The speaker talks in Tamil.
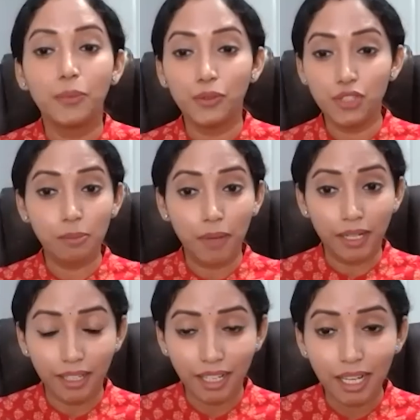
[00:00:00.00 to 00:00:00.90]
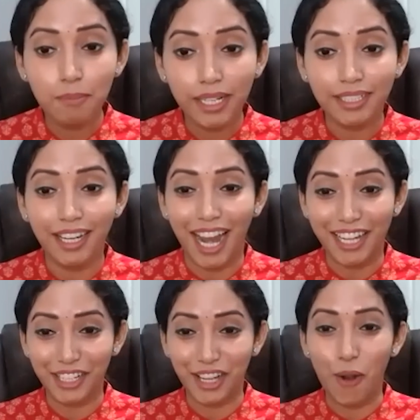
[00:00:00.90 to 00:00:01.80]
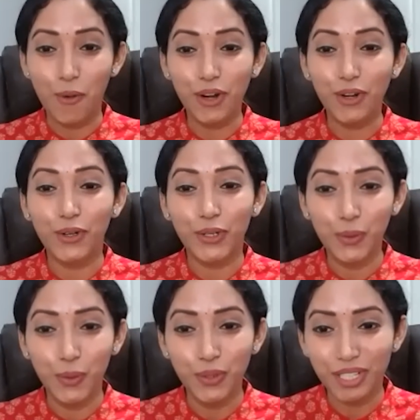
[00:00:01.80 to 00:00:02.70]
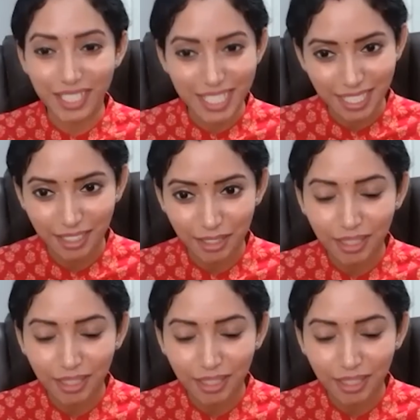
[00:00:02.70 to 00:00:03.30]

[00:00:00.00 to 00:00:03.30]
பூஜை பண்ணலாம் பட் அட் அவங்களோட ஓன் ரிஸ்க்